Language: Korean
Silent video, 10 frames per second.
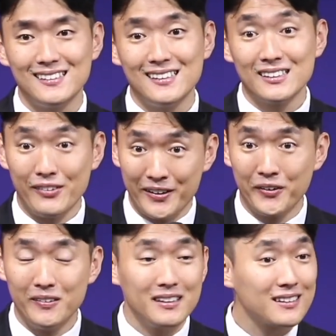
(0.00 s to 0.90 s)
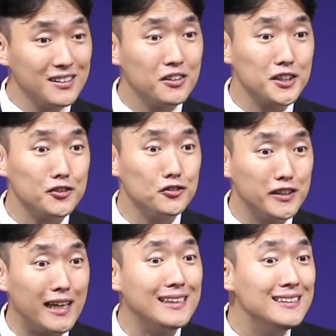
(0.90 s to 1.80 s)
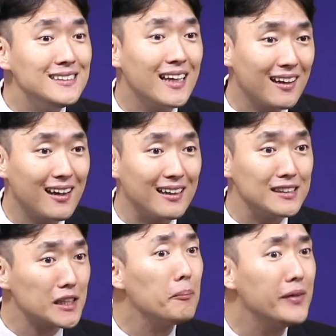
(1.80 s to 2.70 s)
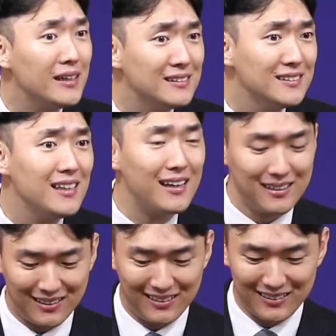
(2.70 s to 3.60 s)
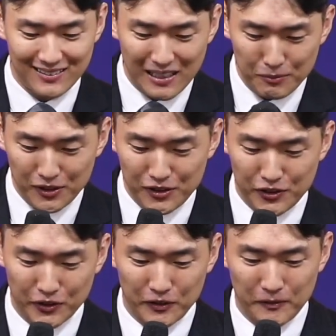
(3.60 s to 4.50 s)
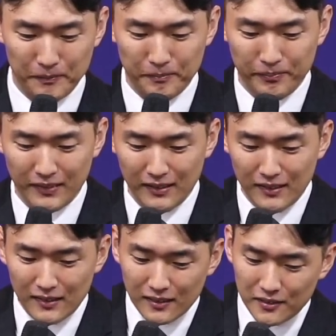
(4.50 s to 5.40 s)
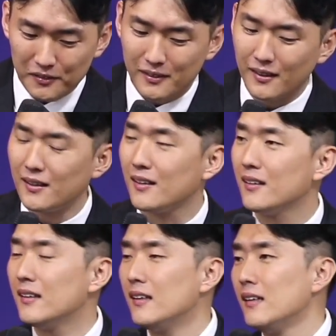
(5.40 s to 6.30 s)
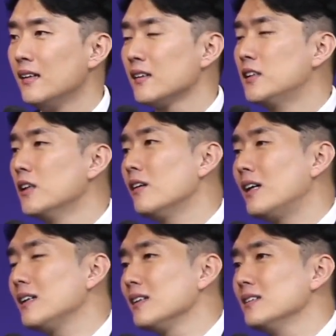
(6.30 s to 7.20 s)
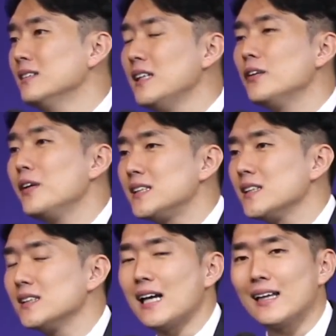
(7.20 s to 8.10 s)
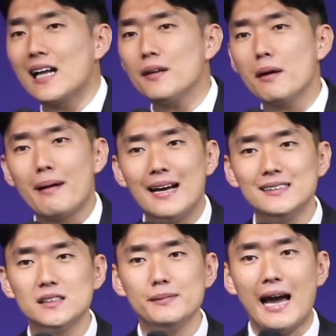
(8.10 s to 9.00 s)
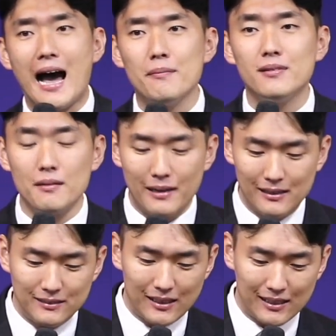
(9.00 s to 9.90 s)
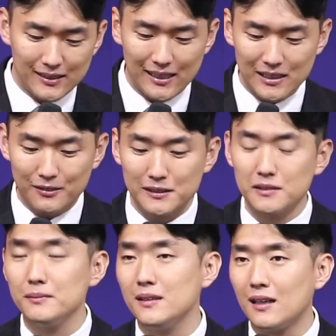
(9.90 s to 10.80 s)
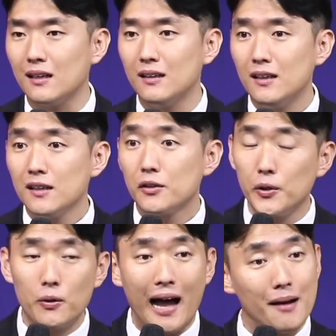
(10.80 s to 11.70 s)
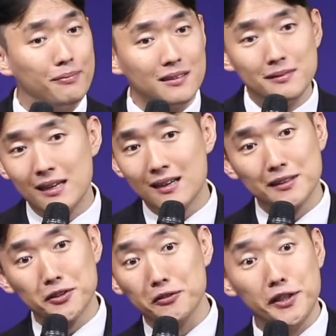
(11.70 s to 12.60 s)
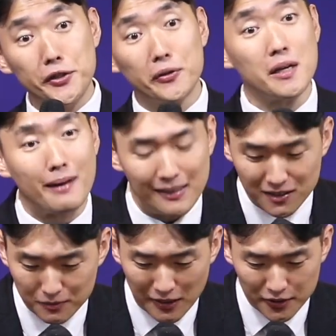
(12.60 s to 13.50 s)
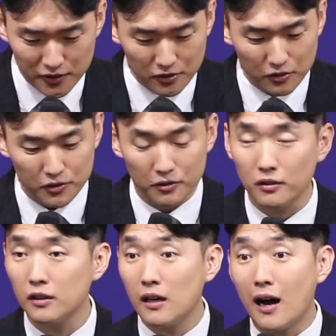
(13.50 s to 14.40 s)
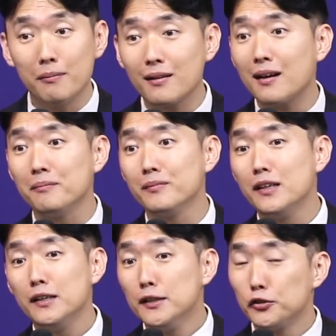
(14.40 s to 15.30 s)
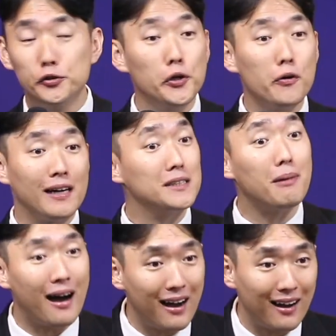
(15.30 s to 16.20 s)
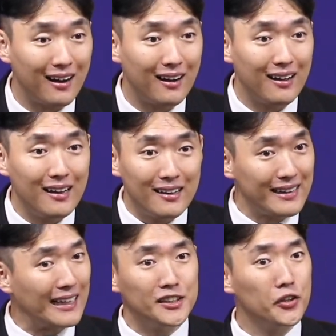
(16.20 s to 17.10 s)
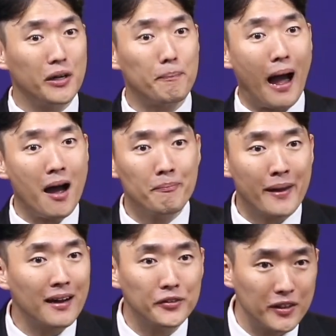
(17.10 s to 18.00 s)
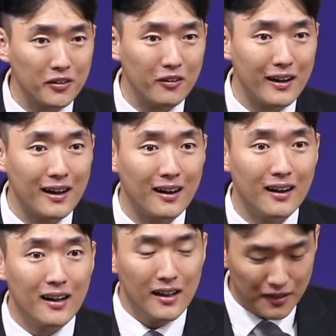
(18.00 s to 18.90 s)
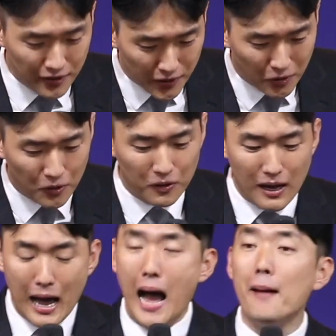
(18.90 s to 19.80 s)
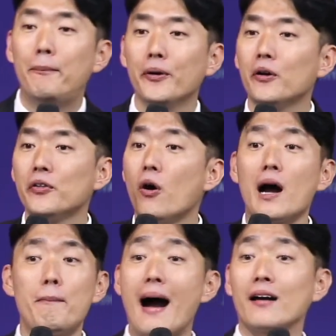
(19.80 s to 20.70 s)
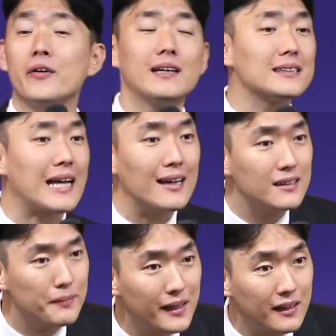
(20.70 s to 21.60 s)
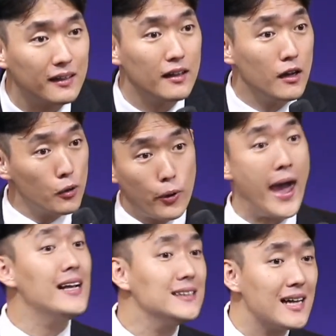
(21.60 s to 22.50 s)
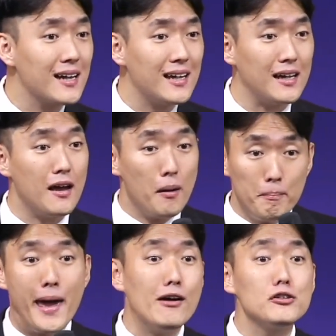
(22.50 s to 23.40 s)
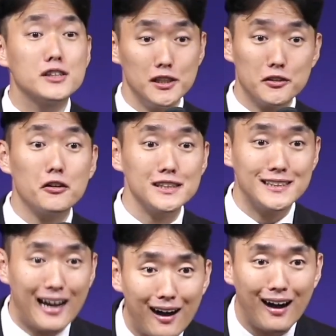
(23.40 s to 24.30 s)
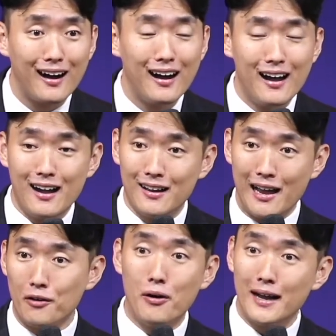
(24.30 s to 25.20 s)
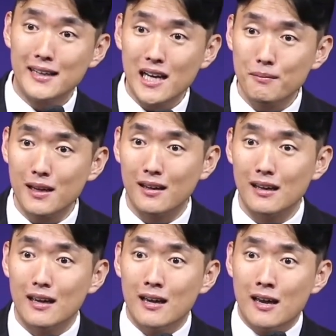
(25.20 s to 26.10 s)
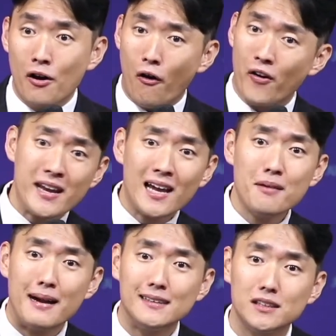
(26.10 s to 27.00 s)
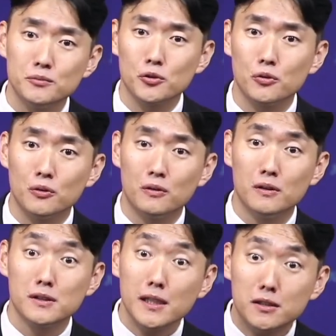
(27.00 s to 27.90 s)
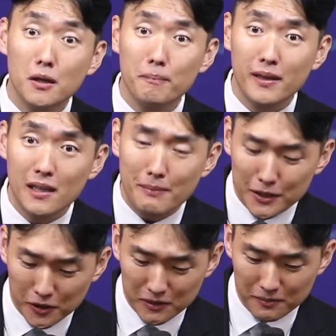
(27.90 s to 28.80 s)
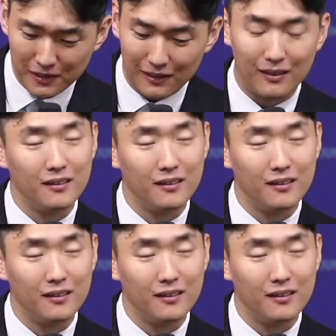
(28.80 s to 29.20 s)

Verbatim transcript: 왜요? 그것이 우리의 인생의 참된 은혜이기 때문이지요. 그런데 그러한 은혜 되시는 하나님의 말씀이 아브라함의 인생에 찾아왔습니다. 그리고 아브라함을 향해서 이렇게 말씀을 하시는 거죠. 아브라함, 두려워하지 마. 나는 너의 방패가 될 거야. 그리고 앞으로 너가 받게 될 상급이 굉장히 매우 클 것이다. 라고 하나님이 언약의 말씀으로 직접 임하셨습니다.